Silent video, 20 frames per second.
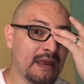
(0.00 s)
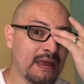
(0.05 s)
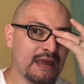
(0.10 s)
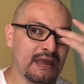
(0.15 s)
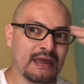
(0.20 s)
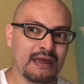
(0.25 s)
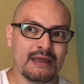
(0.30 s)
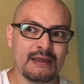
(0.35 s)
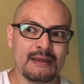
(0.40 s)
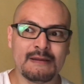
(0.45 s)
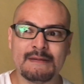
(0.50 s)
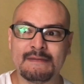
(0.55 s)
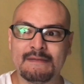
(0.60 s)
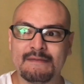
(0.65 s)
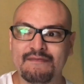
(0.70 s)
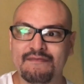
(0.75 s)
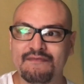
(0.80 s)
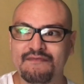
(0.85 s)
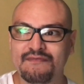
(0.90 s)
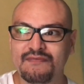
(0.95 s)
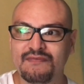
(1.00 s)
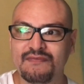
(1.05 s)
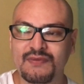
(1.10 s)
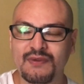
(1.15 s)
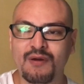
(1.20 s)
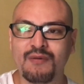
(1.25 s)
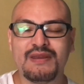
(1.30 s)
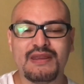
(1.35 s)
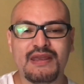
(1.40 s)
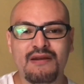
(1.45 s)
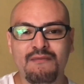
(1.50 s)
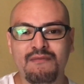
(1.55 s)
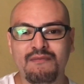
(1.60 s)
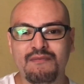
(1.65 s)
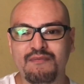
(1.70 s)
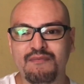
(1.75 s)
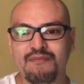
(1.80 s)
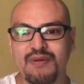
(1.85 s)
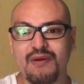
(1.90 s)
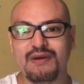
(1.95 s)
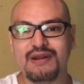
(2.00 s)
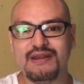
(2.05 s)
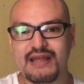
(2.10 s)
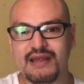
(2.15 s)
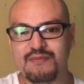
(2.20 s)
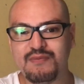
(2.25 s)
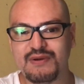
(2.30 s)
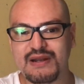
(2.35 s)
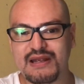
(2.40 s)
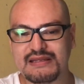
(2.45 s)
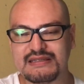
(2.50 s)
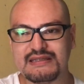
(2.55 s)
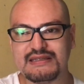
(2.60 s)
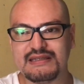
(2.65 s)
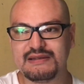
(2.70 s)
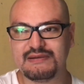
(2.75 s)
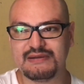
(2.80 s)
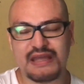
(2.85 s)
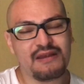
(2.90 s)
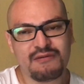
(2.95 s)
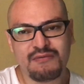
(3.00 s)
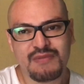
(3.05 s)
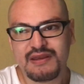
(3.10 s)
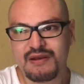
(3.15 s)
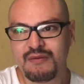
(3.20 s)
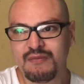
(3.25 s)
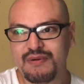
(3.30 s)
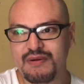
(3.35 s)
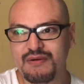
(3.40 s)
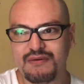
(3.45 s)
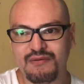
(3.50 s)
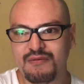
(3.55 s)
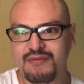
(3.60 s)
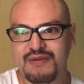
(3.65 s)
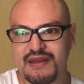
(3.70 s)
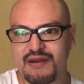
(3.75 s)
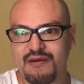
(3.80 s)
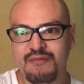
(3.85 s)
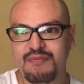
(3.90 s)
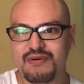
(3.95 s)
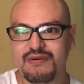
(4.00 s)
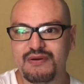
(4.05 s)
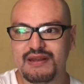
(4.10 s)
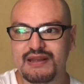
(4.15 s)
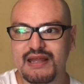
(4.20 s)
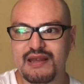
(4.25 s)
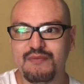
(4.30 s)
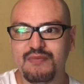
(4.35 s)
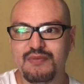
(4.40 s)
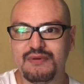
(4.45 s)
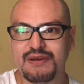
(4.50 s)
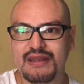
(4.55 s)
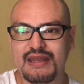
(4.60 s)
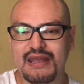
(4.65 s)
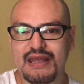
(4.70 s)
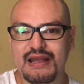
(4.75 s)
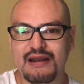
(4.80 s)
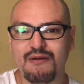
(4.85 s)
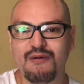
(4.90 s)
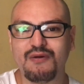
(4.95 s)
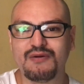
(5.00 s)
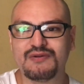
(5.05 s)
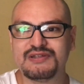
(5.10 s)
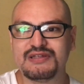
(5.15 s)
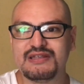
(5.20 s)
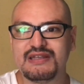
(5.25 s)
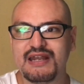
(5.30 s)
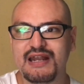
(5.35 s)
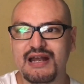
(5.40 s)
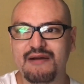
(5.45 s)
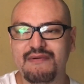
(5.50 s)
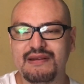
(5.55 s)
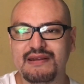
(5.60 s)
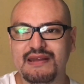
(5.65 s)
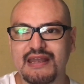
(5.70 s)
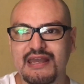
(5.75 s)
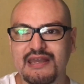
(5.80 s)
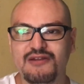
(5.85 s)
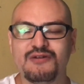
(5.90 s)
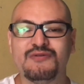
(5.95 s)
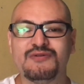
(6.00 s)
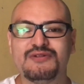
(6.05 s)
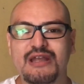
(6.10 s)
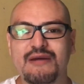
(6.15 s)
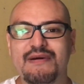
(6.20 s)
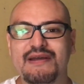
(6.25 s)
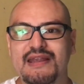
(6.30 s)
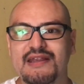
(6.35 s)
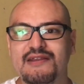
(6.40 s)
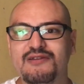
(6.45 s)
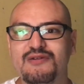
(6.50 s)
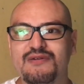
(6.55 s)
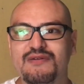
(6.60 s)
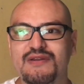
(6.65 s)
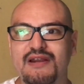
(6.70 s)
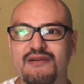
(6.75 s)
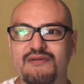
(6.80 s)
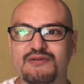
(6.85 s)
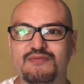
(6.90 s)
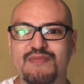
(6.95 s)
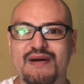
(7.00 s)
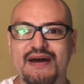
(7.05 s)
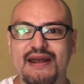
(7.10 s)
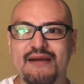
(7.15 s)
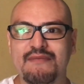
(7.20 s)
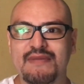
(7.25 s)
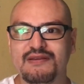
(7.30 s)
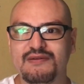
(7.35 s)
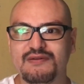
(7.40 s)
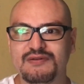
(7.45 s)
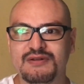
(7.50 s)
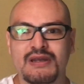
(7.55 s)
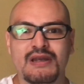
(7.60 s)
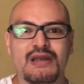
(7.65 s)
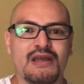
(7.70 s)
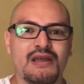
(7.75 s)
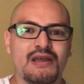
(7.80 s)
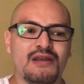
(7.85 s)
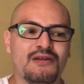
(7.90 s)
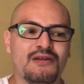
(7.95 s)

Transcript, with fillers: eh, no me dieron prioridad por así eh, no, me dieron no me dieron prioridad porque lo consideraban de que yo no estaba dentro de los parámetros.